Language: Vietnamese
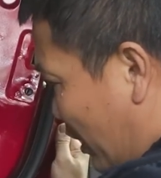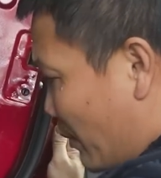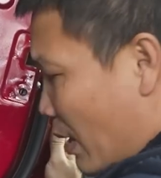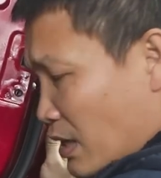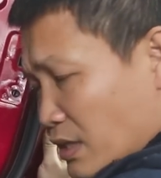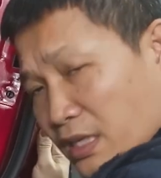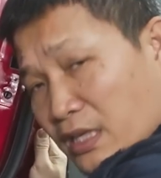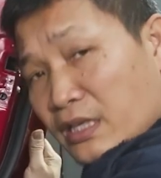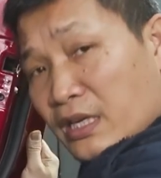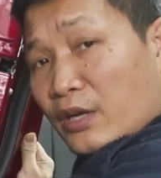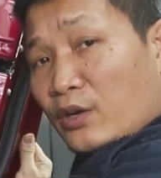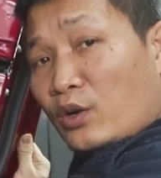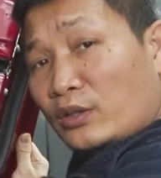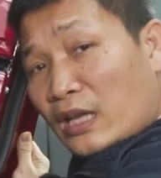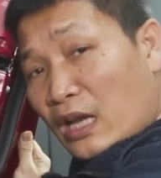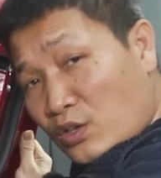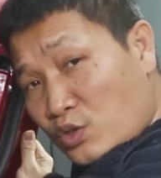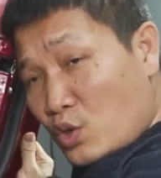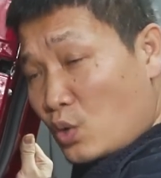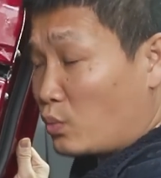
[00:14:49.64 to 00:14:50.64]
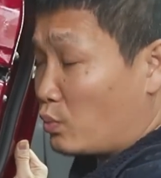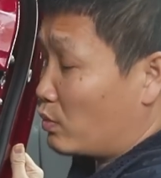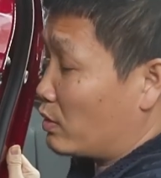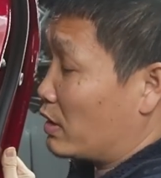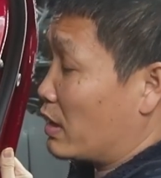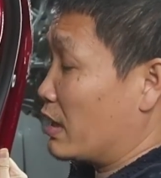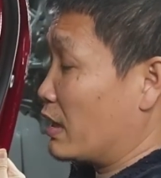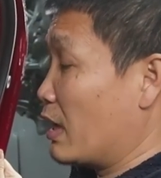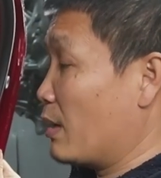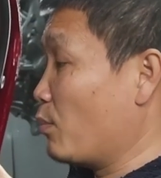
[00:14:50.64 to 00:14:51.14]
Cái băng dính đấy có tác
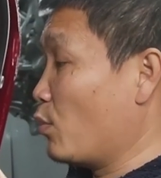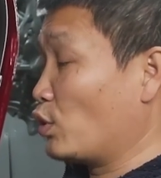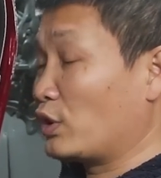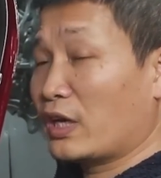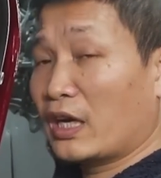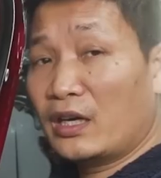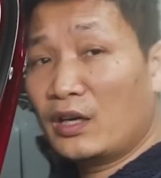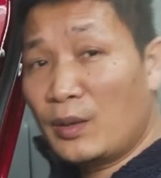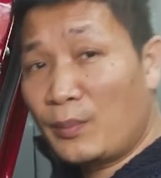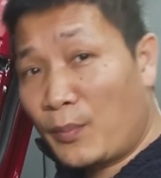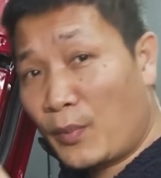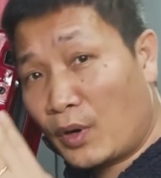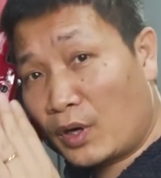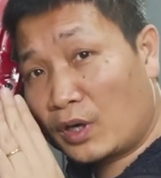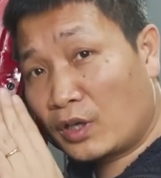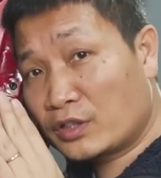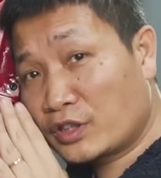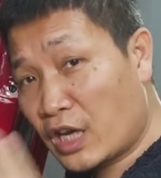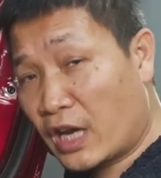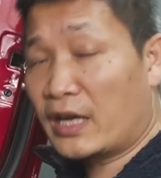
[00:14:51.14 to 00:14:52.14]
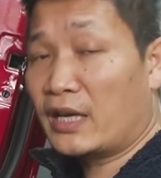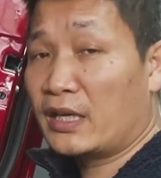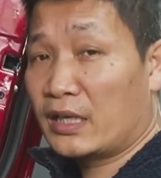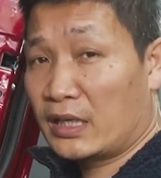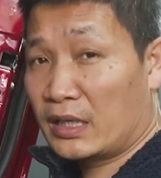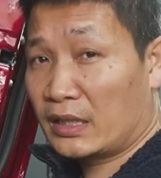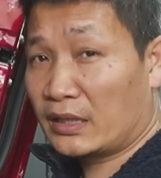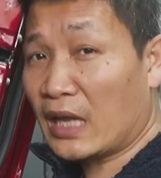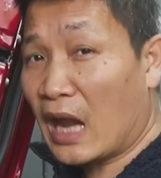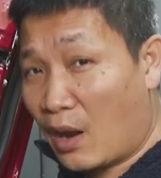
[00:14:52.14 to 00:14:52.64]
dụng là làm một cái lớp chân,
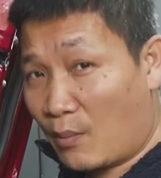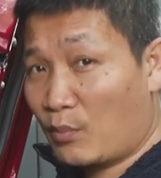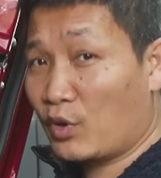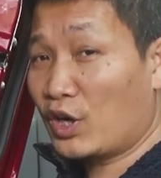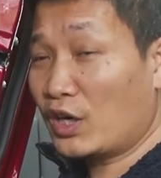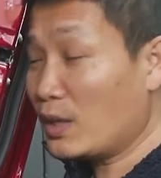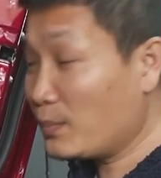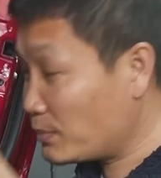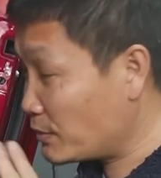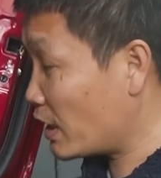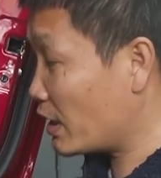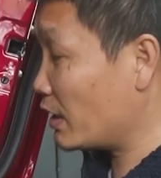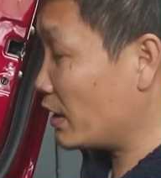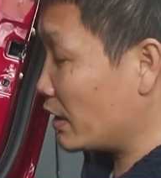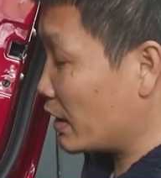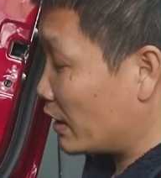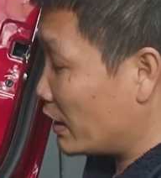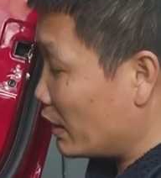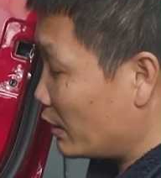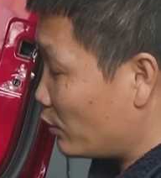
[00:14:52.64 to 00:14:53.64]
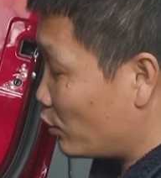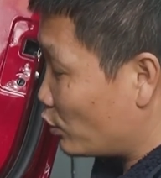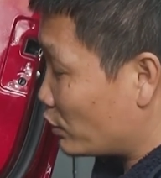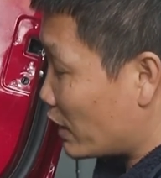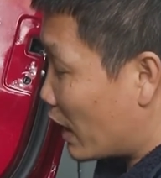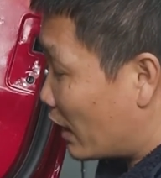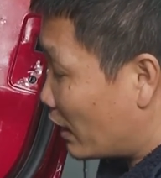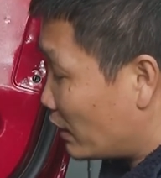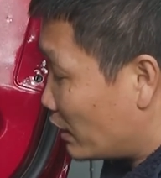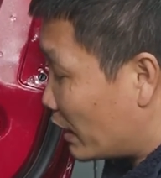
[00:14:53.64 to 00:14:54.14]
tạo một cái lớp chân để khi đường
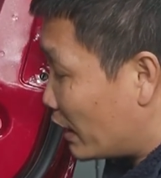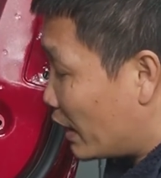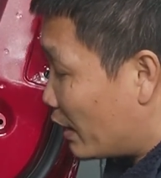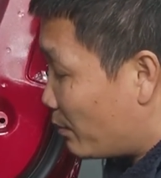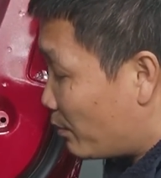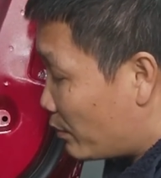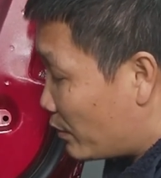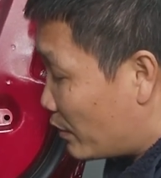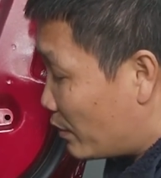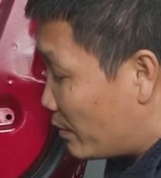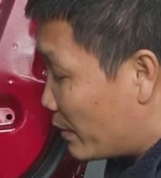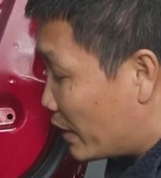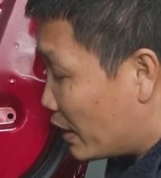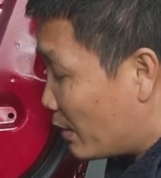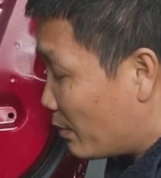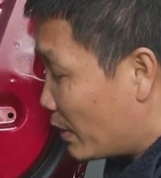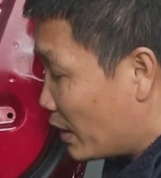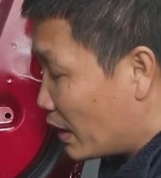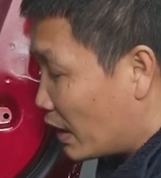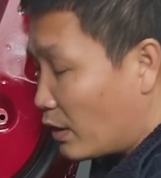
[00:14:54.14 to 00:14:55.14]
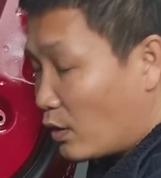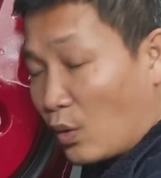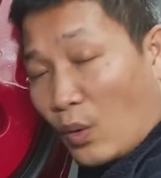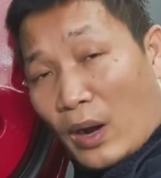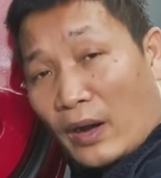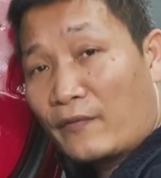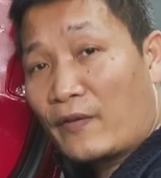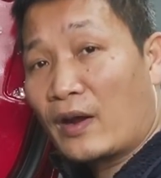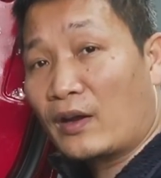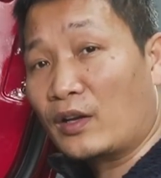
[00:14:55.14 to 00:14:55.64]
dán cái đem miếng đem pin này ở
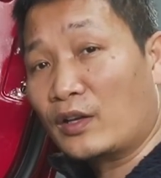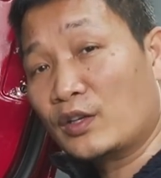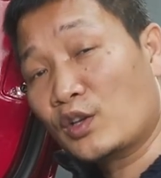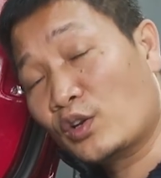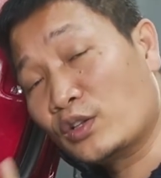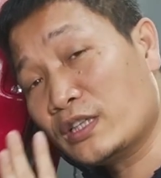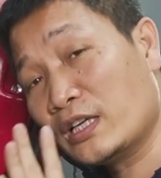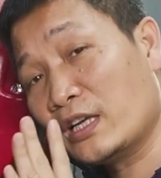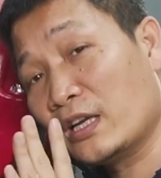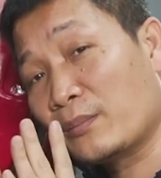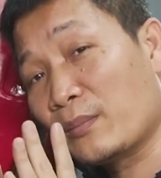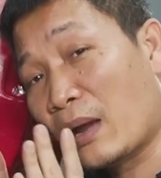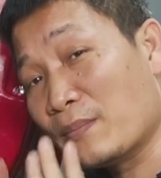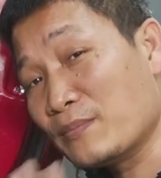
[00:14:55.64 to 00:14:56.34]
ngoài vào này nó sẽ được